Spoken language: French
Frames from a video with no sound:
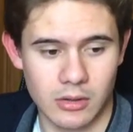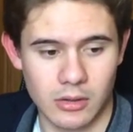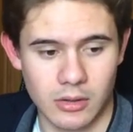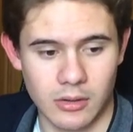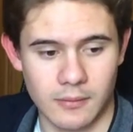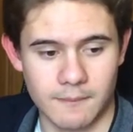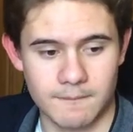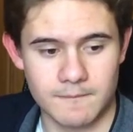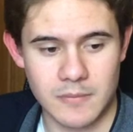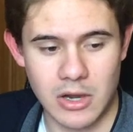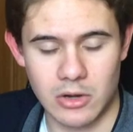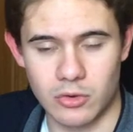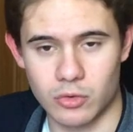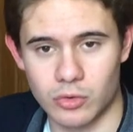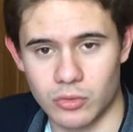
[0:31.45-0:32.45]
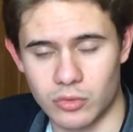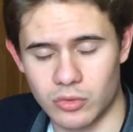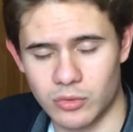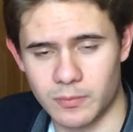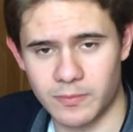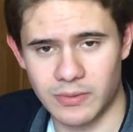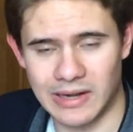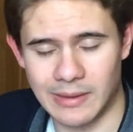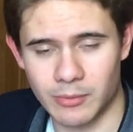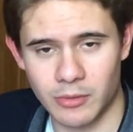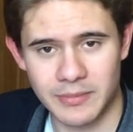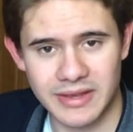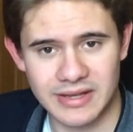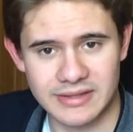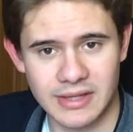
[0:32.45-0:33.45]
Euh, la
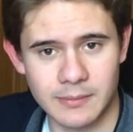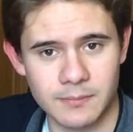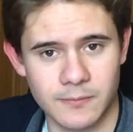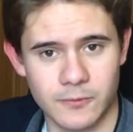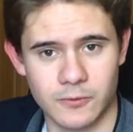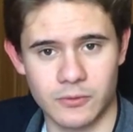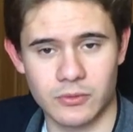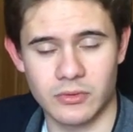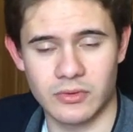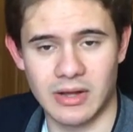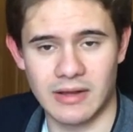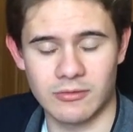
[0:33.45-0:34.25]
première étape, euh,